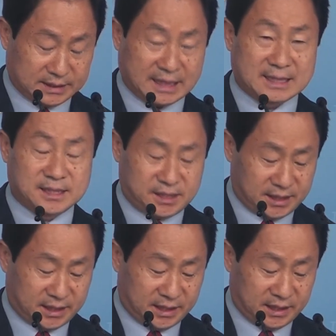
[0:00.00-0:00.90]

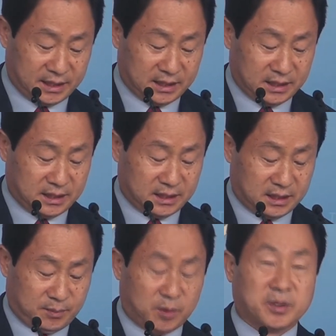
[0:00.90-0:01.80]
당시에
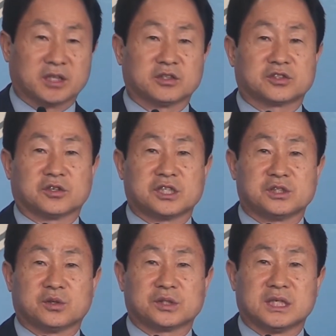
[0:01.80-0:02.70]
어, 법원행정처
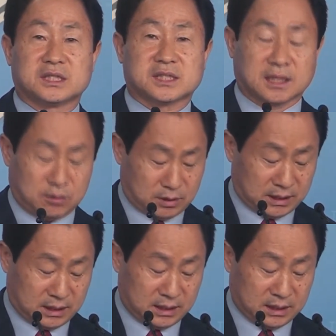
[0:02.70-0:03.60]

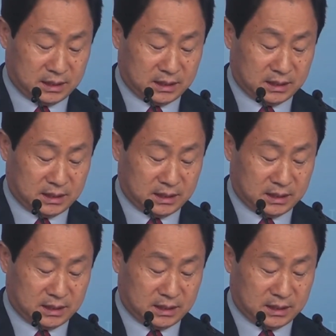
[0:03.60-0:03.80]
기조실장과